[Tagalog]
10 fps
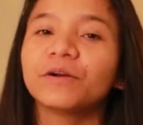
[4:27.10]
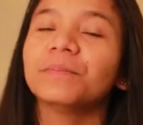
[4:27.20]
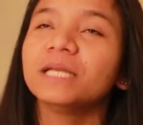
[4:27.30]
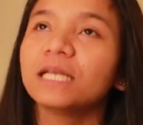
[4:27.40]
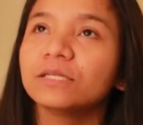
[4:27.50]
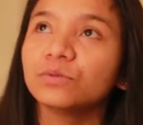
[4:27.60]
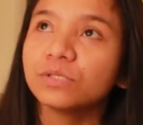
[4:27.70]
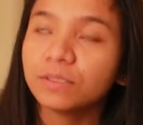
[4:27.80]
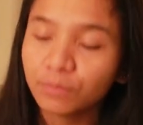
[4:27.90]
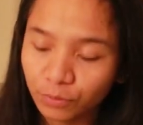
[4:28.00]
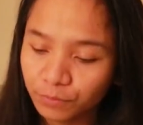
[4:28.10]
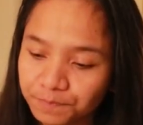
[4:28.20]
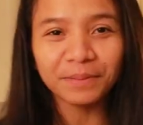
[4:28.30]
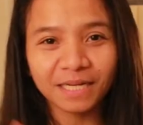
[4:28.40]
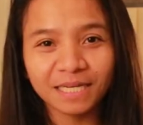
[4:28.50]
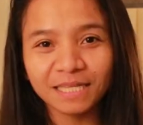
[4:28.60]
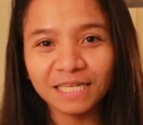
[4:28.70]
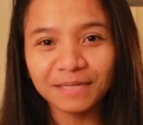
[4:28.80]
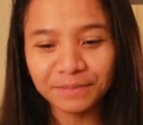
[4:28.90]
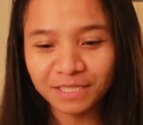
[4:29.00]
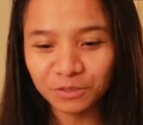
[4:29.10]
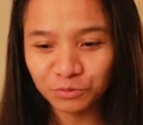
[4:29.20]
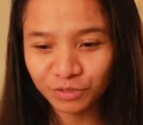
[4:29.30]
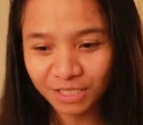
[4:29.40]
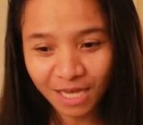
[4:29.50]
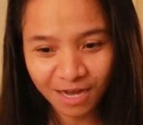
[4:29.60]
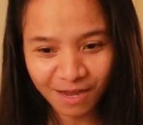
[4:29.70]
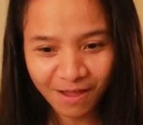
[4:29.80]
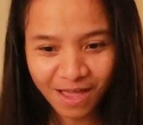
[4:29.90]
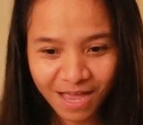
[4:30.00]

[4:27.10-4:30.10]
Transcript: From Manila to Cebu. Pagkadating namin dito sa